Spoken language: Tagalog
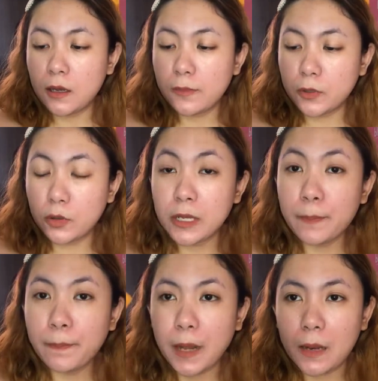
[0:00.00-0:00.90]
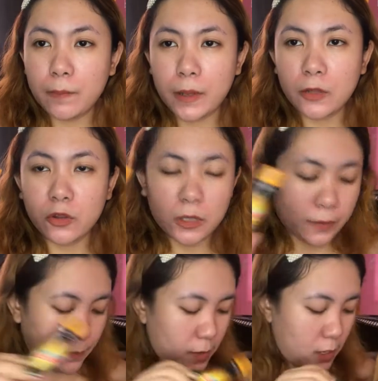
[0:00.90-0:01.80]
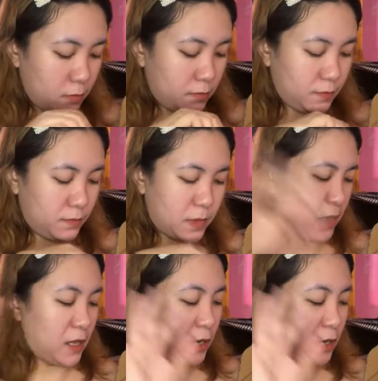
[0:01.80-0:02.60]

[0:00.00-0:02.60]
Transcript: ano ba to? Lip balm pa. Ito yung lip balm. Ba diba yun?